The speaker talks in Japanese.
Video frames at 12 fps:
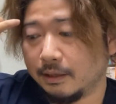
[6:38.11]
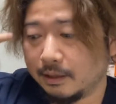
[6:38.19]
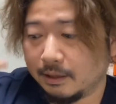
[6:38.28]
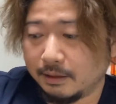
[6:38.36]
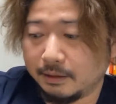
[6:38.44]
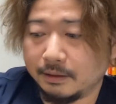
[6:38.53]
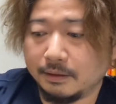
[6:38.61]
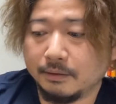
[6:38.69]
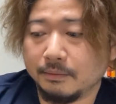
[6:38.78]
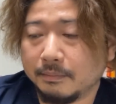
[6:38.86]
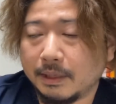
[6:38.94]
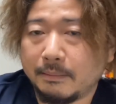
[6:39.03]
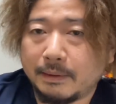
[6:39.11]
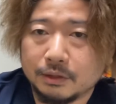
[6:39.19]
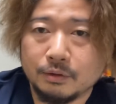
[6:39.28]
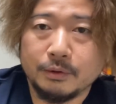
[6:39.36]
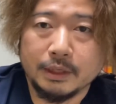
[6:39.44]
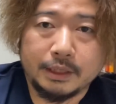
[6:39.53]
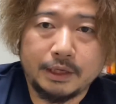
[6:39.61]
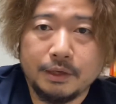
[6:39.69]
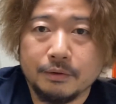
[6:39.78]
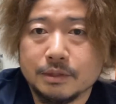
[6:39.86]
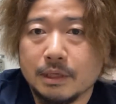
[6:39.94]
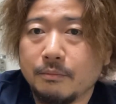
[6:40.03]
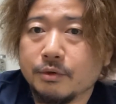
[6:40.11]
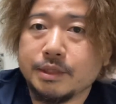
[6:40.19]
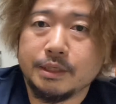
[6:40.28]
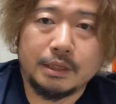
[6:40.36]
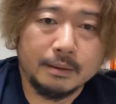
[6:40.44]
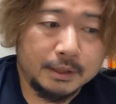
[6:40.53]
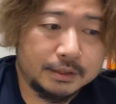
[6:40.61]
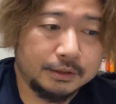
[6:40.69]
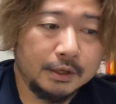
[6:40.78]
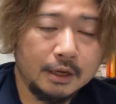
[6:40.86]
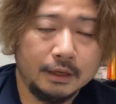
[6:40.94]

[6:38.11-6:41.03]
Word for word: えー、まあ、まともな企業さんも知ってます。